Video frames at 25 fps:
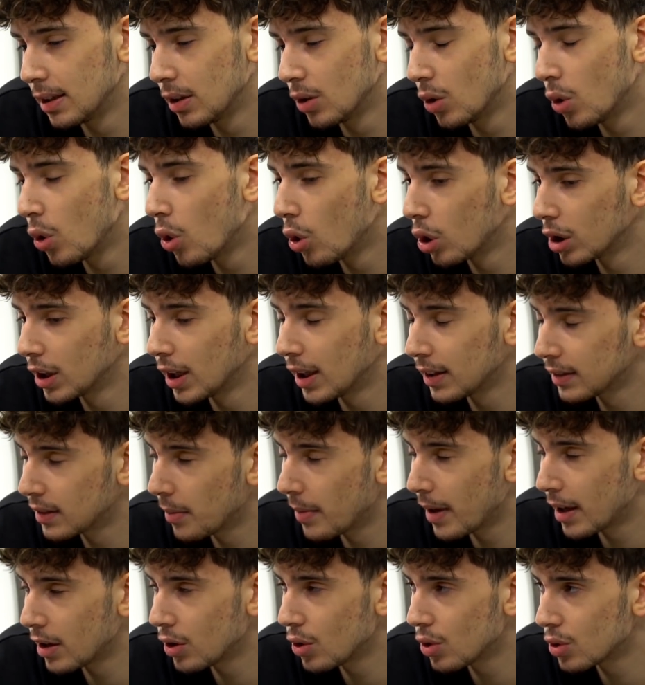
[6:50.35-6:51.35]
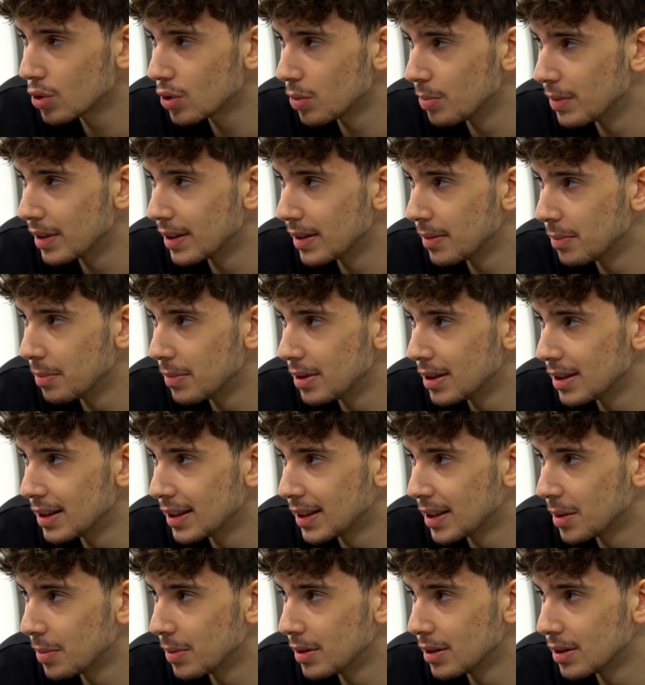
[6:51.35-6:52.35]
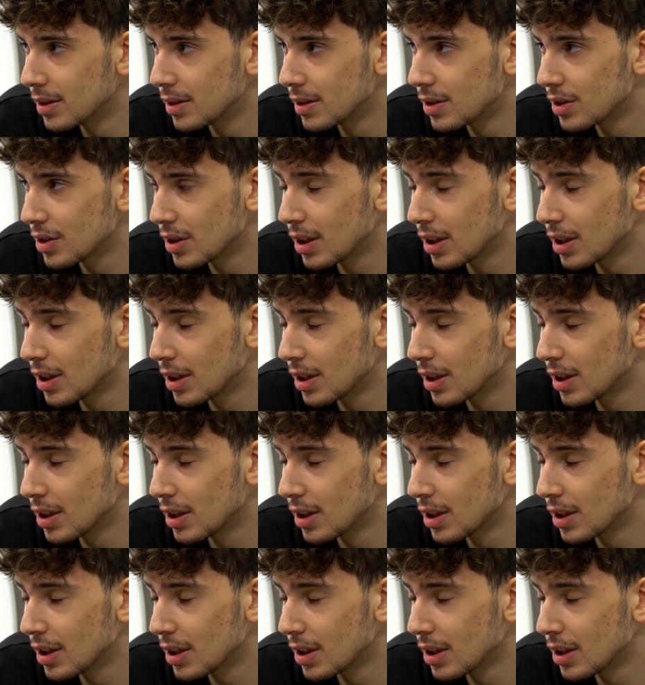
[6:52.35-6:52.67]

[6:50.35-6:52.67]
U16'da ben yoktum 2001